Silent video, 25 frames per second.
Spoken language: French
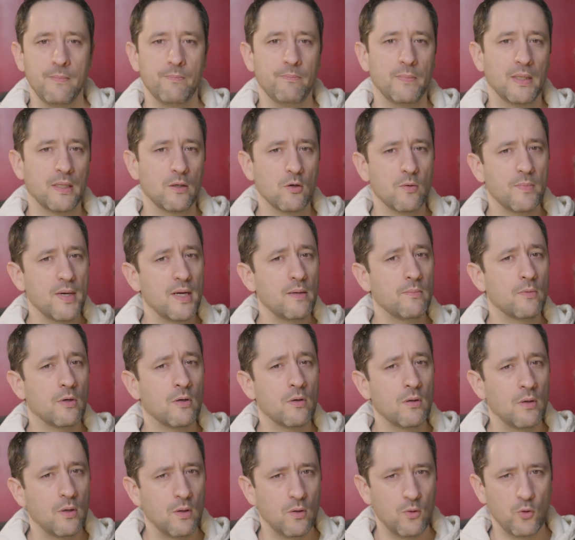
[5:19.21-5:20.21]
mais
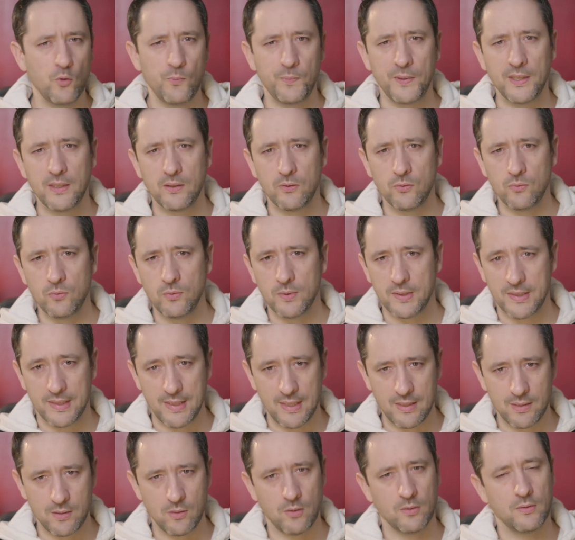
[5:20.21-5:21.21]
globalement, le PQ,
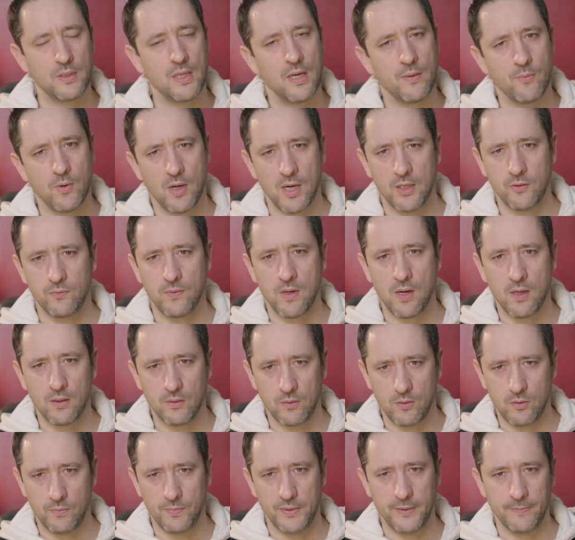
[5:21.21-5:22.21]
ça sort des laboratoires
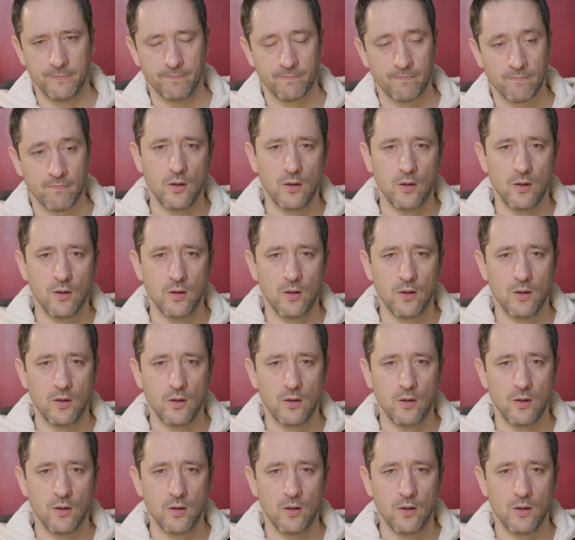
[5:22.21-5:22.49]
Dolby.